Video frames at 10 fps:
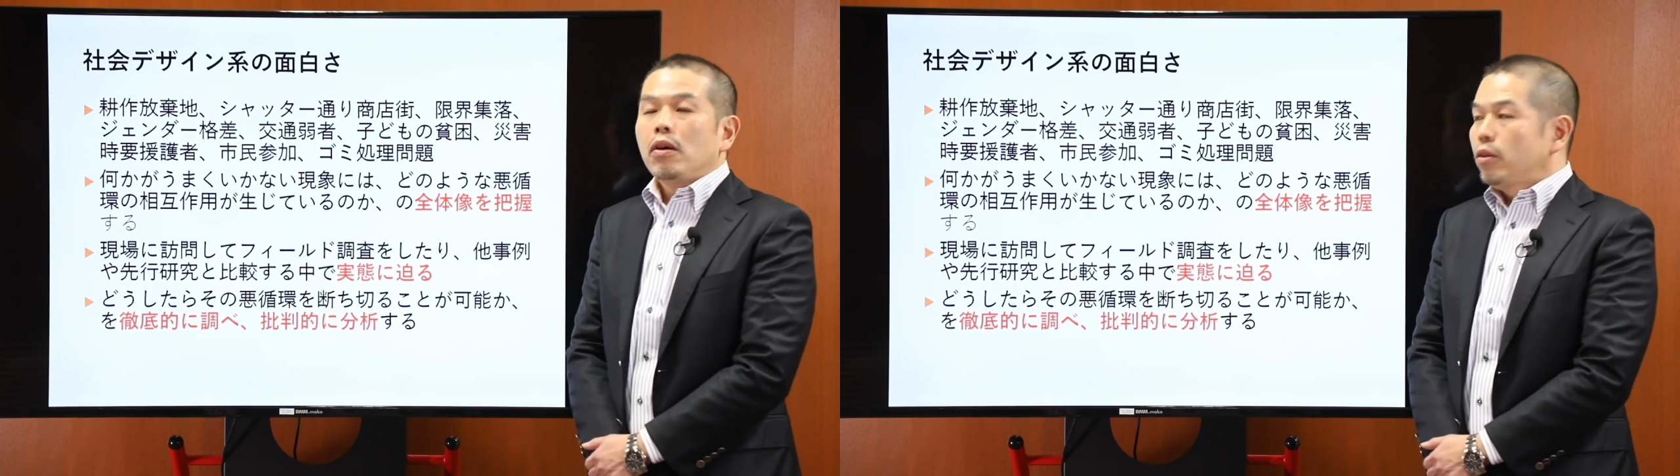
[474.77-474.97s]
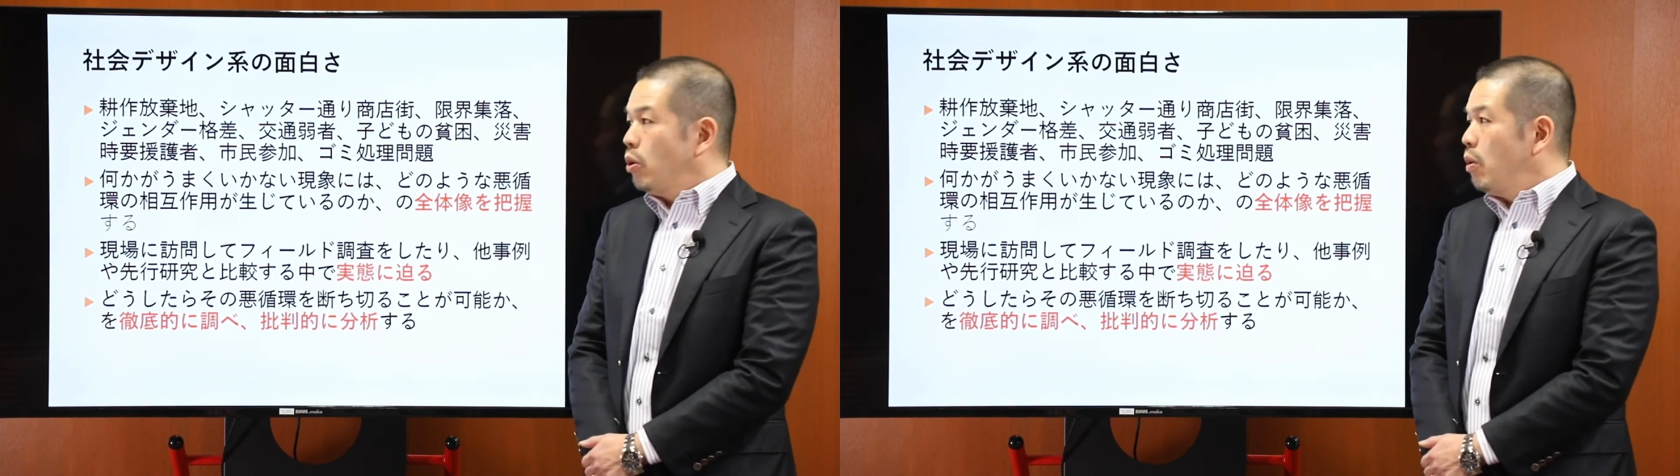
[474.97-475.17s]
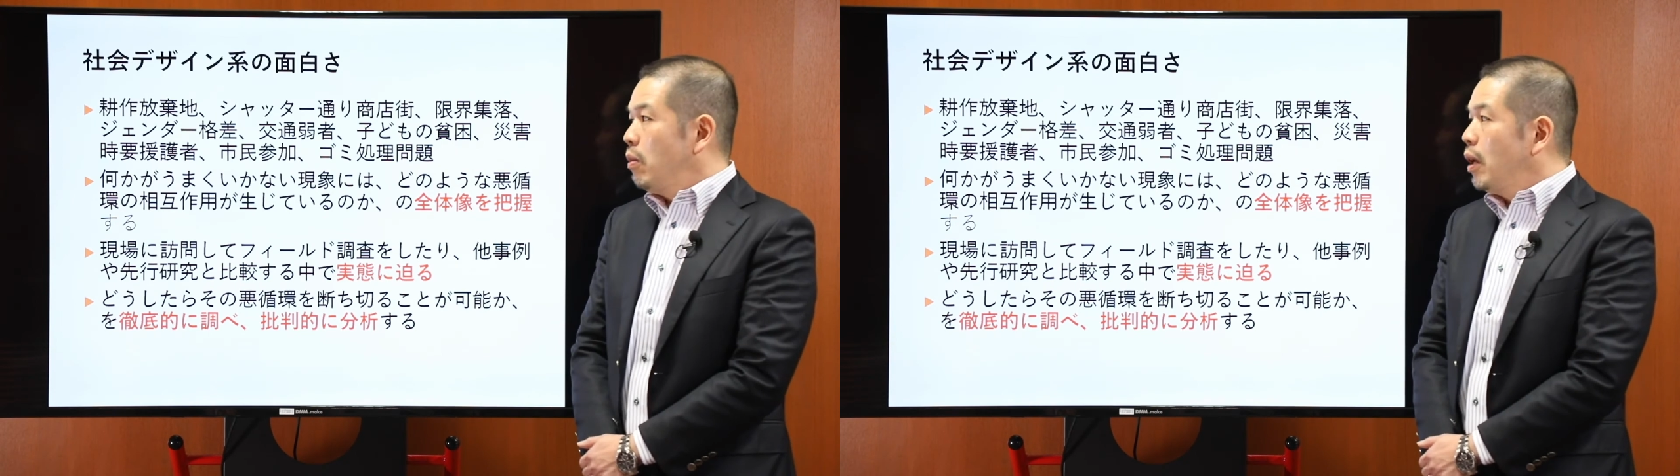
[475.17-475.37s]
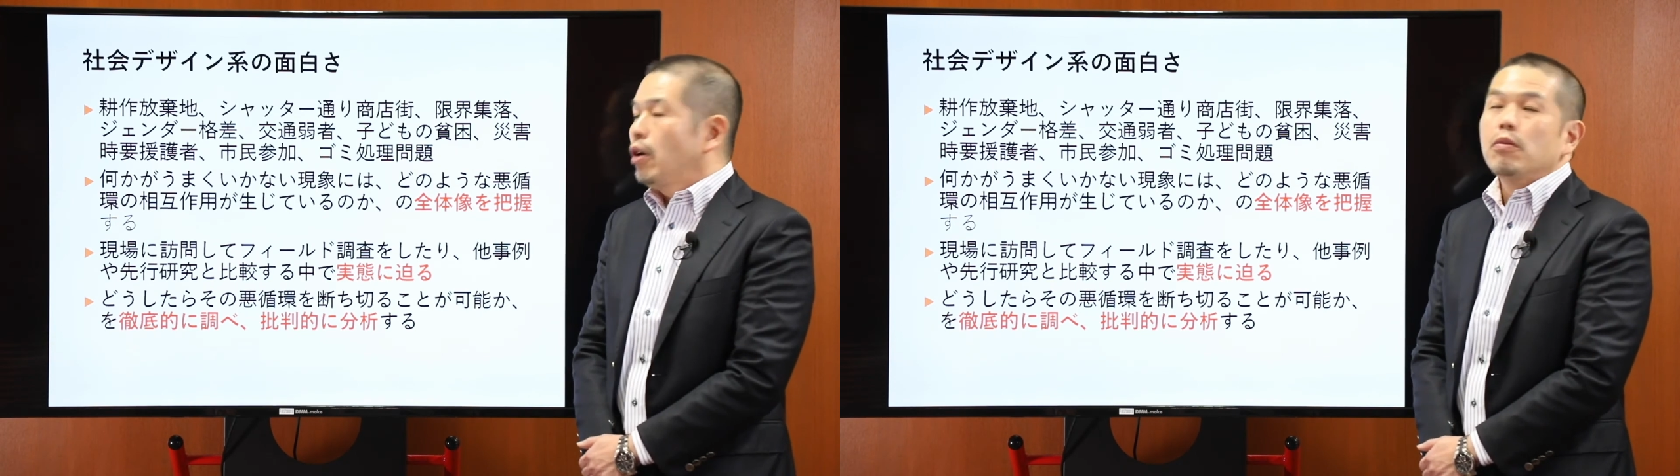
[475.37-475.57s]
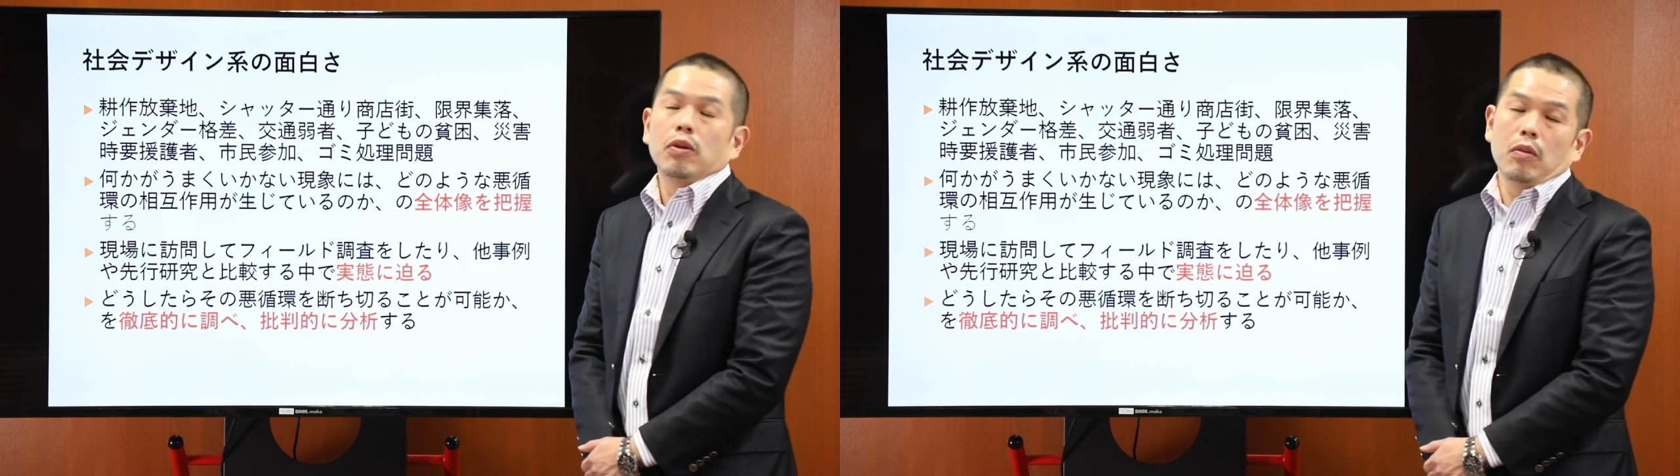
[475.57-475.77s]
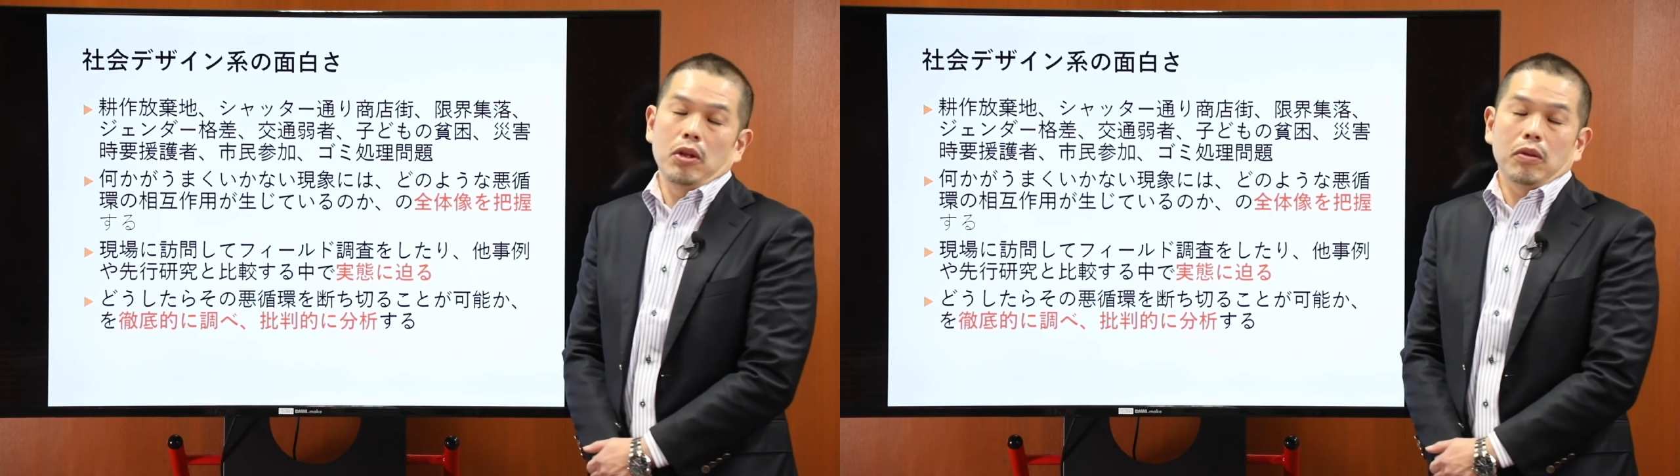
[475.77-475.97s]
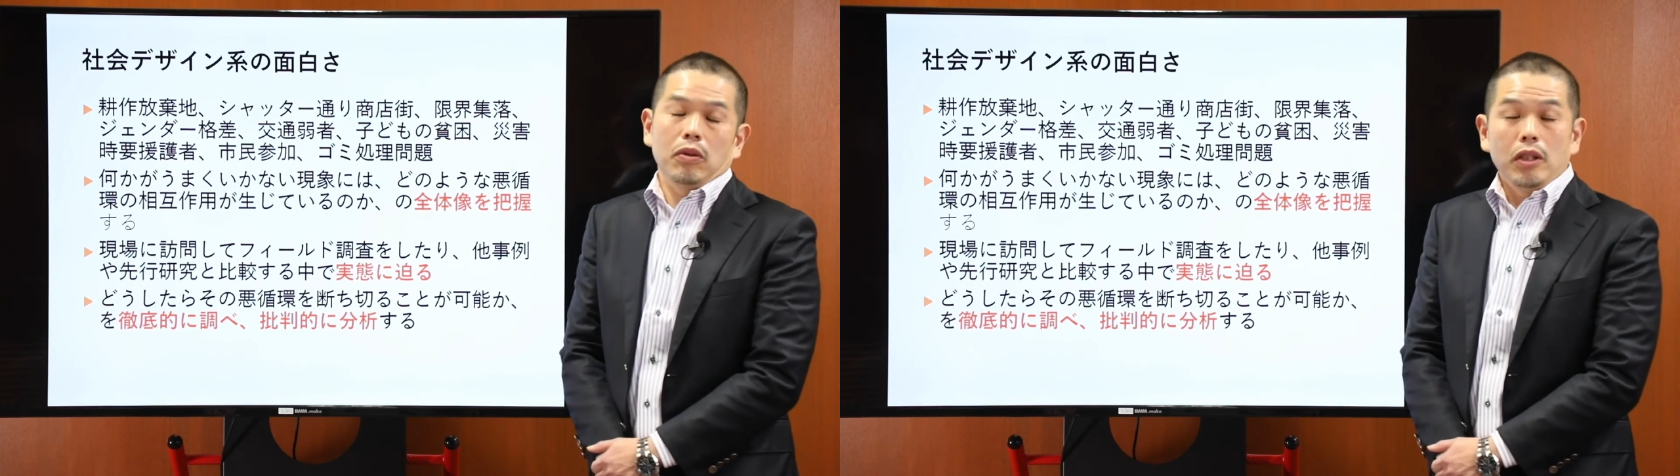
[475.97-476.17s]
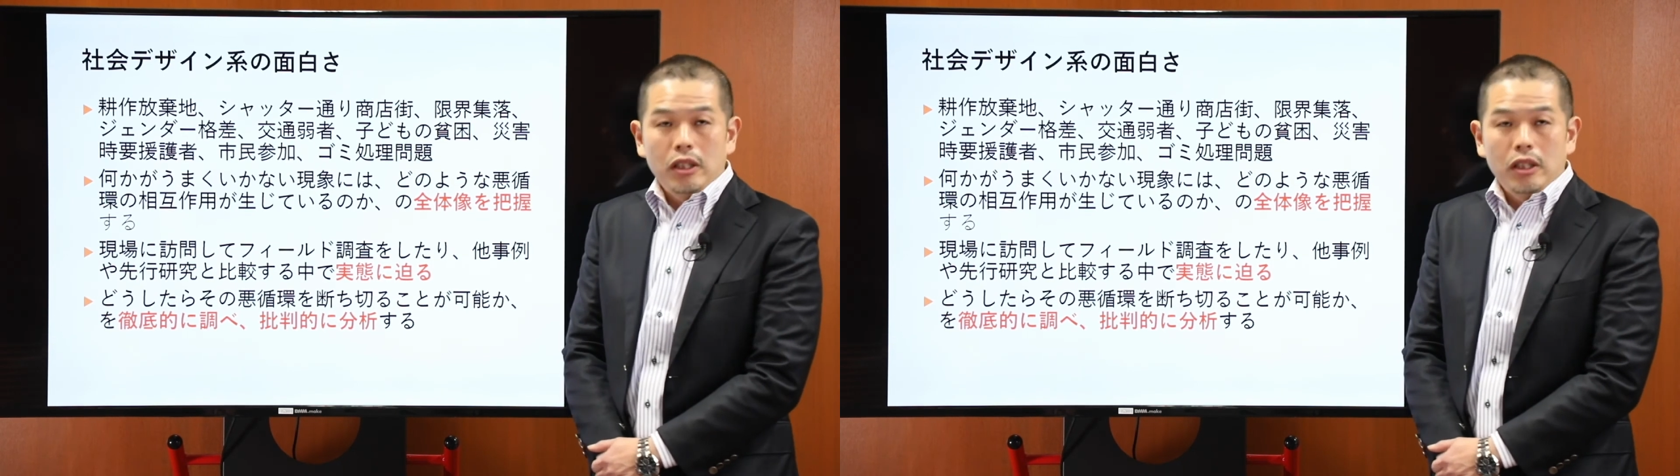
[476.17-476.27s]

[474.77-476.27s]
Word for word: その学問の魅力の